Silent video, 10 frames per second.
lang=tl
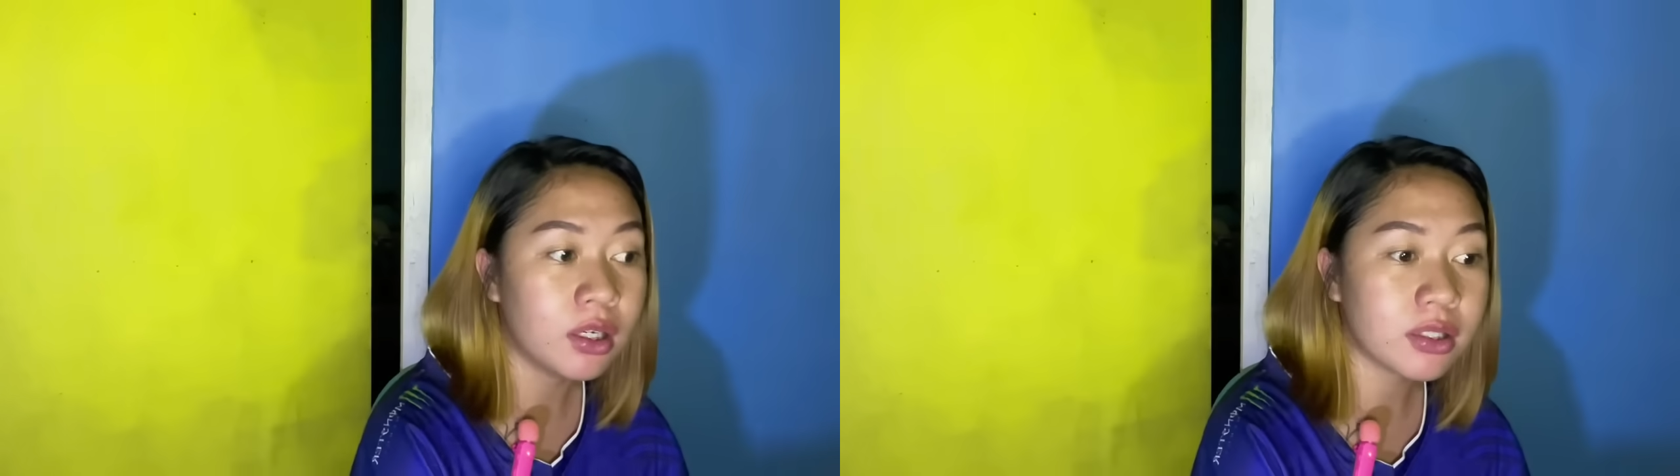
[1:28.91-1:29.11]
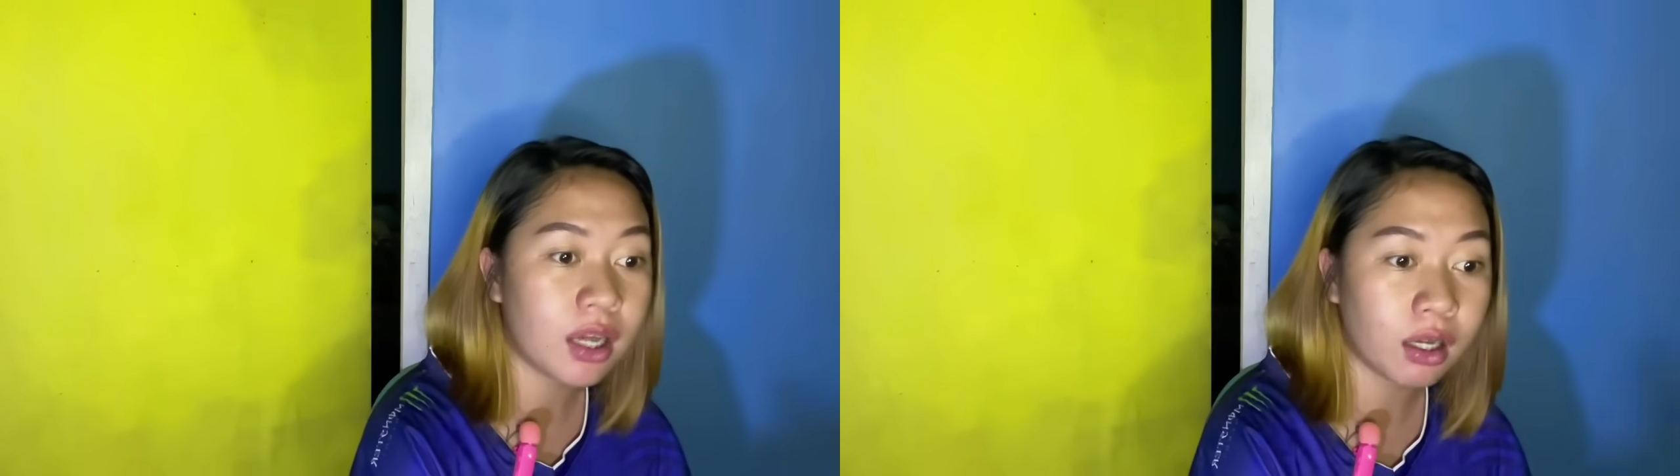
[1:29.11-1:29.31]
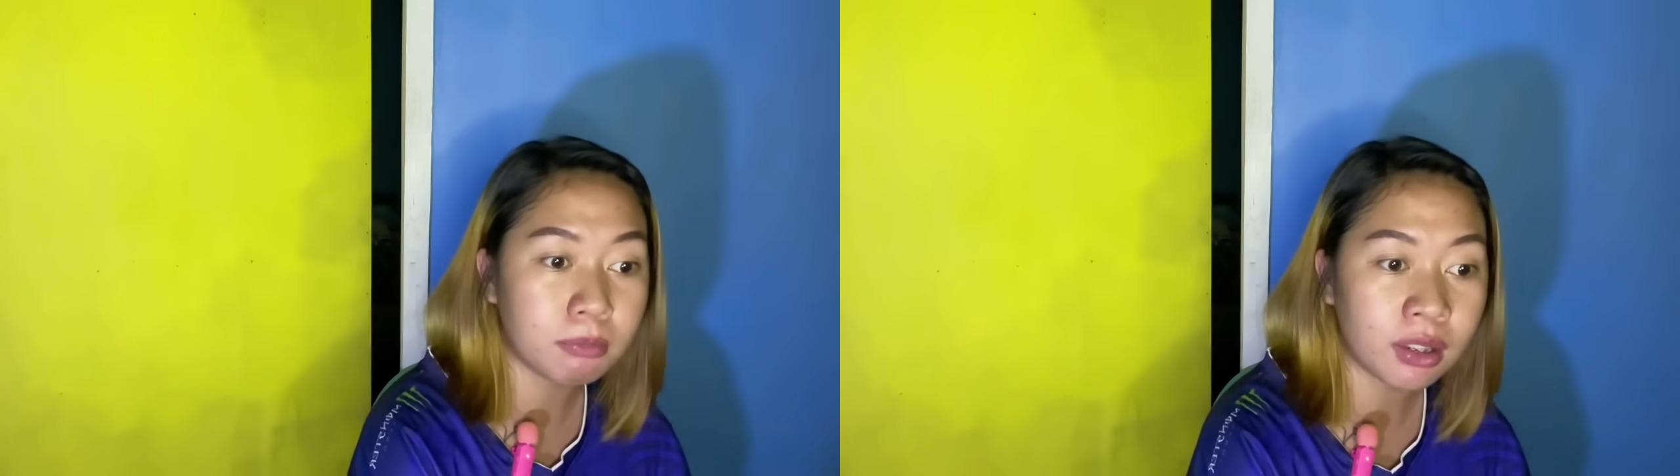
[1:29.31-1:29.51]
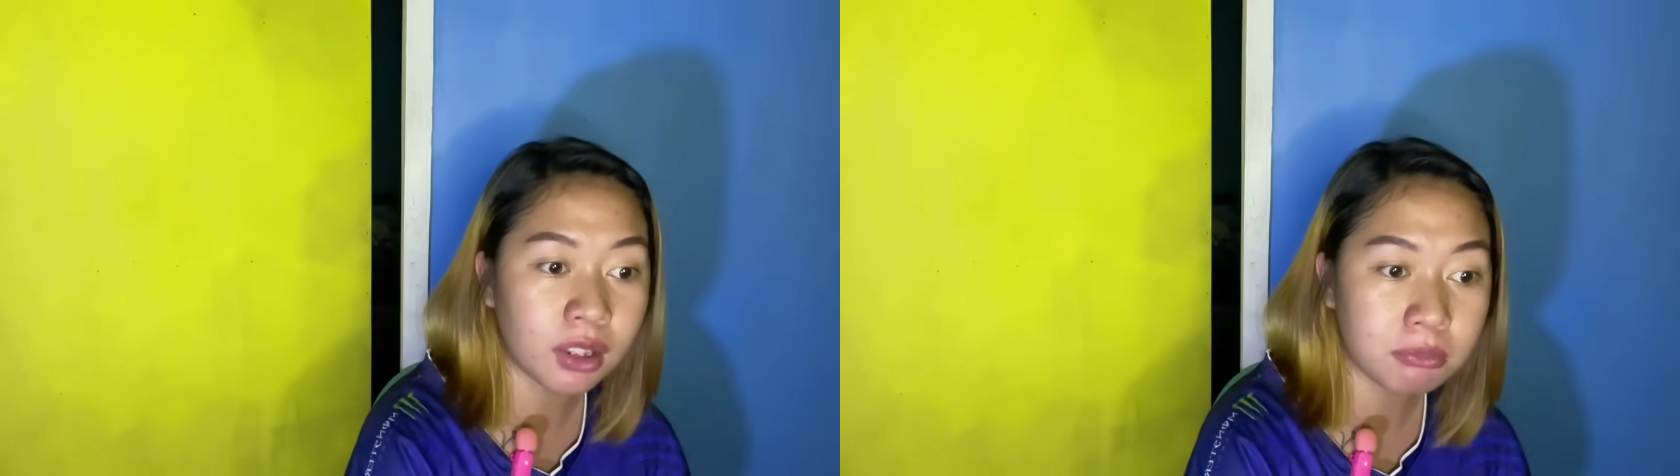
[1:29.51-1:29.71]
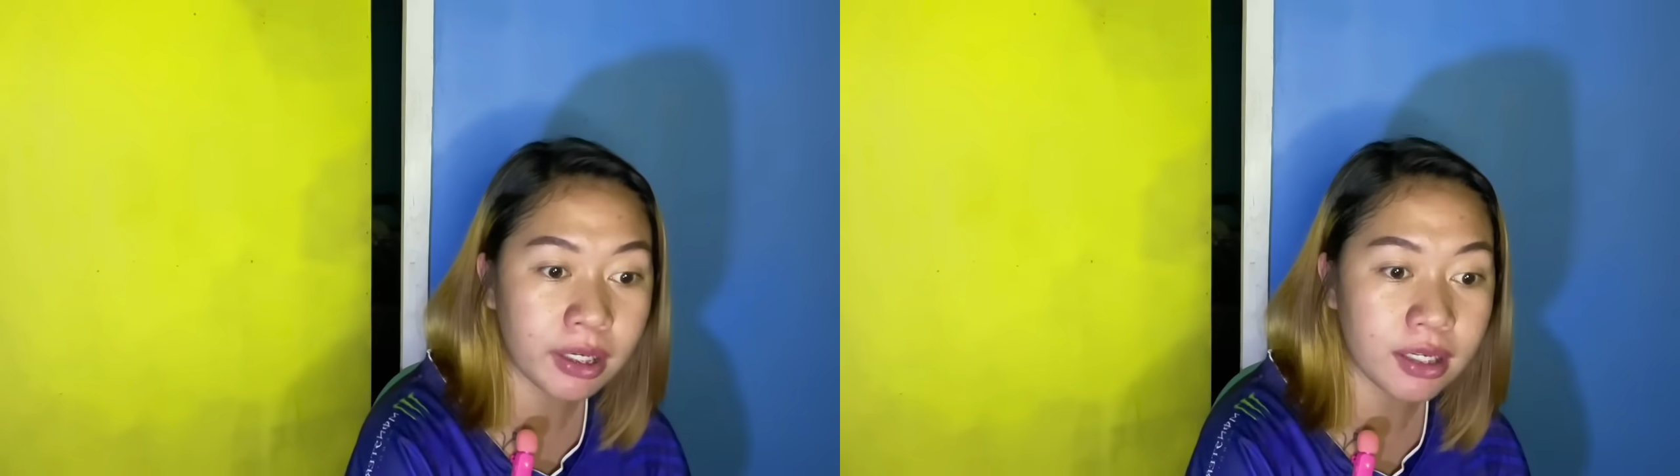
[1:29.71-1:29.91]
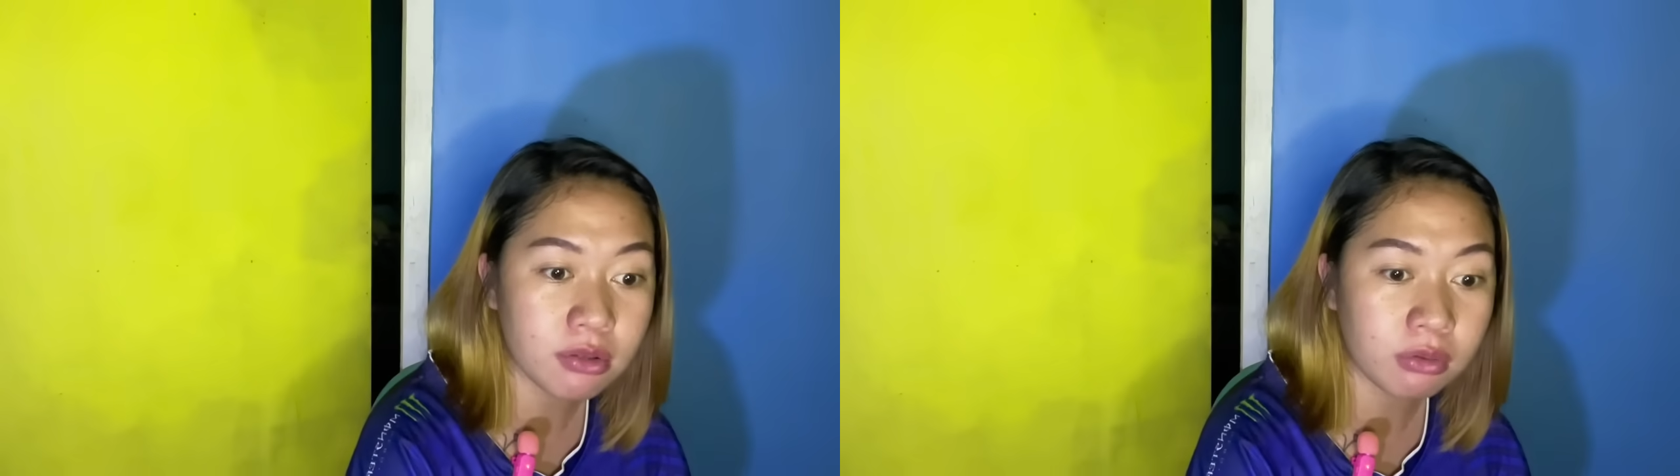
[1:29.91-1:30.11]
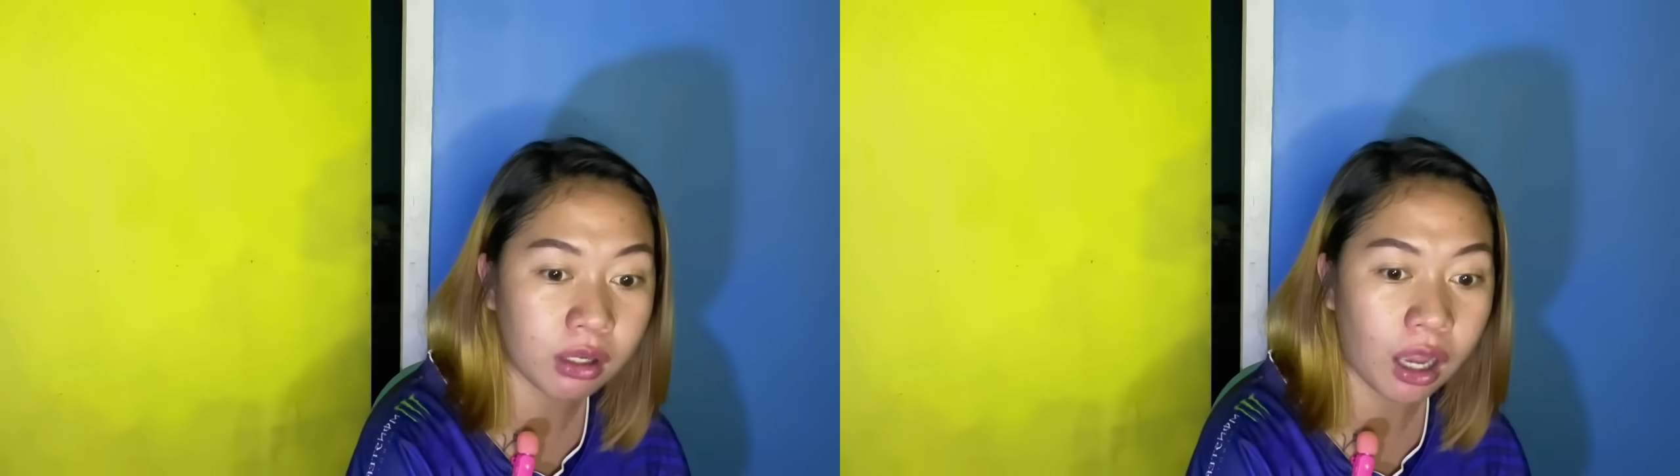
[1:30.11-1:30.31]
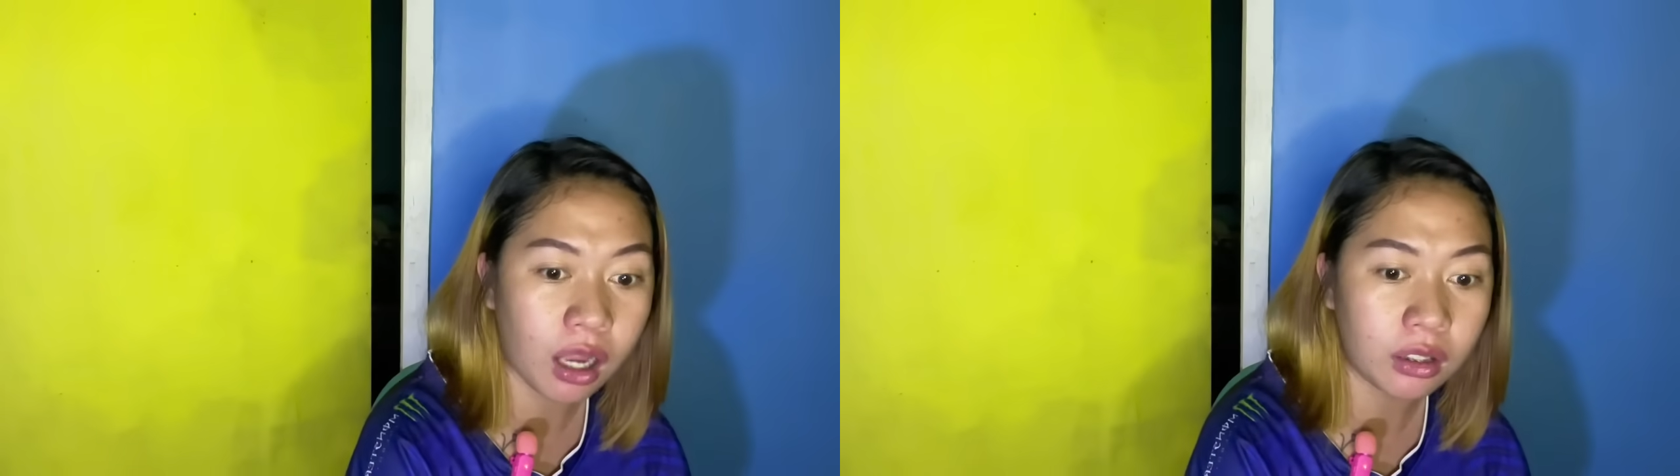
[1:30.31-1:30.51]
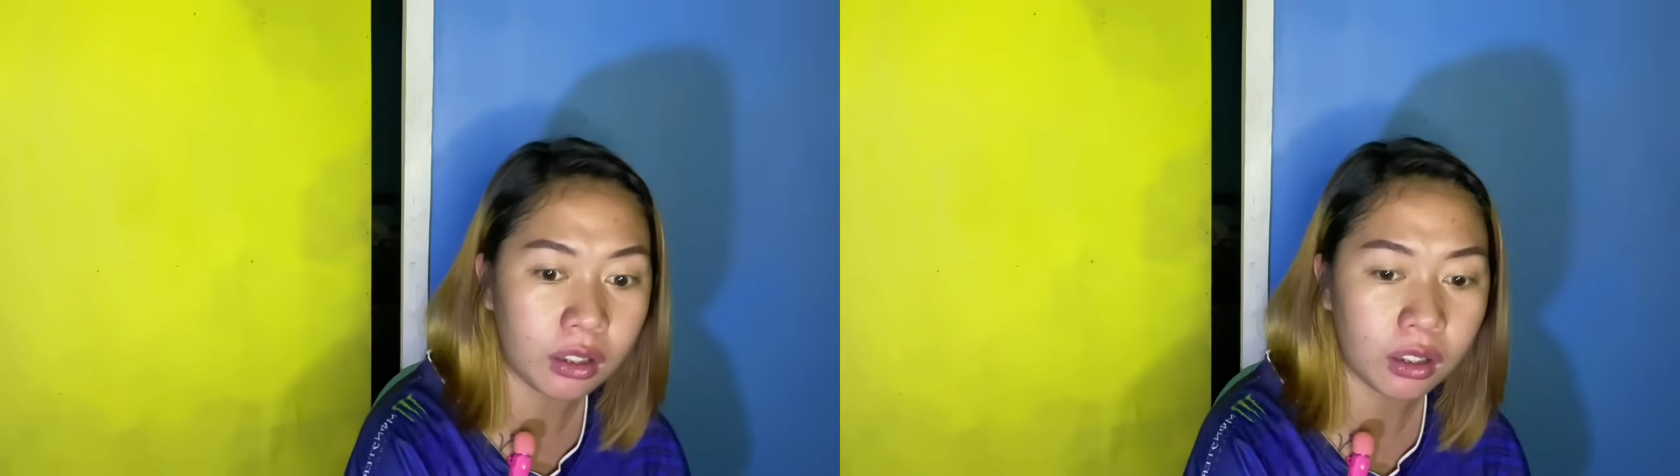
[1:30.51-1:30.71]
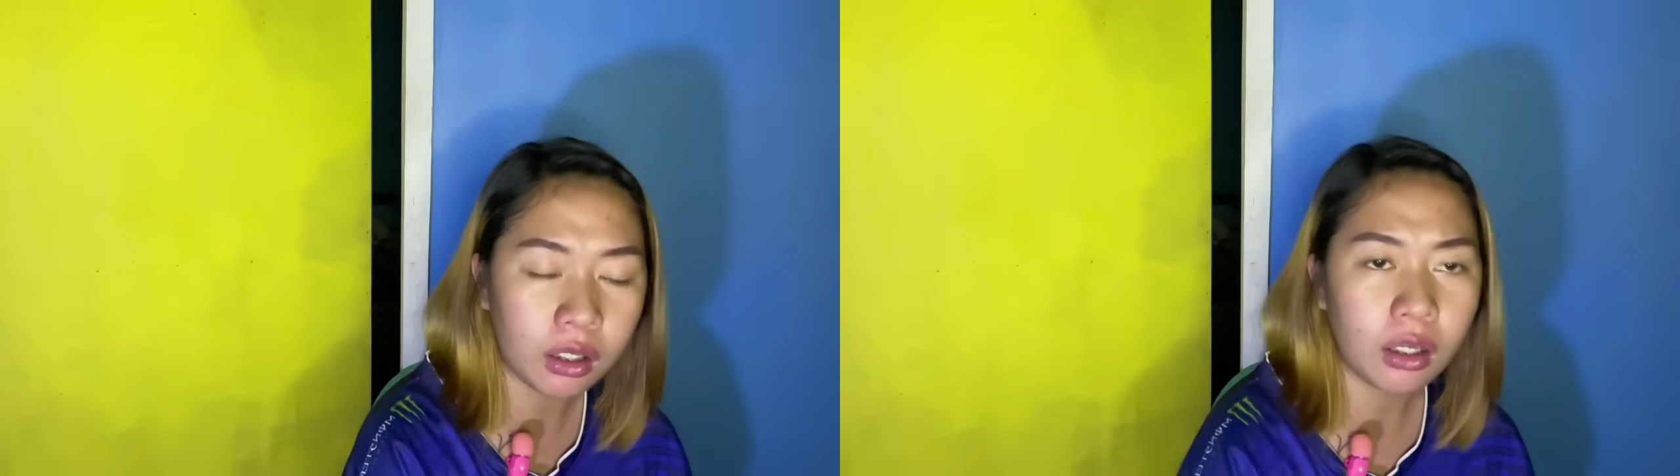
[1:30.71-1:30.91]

sakbang ng maisog rally,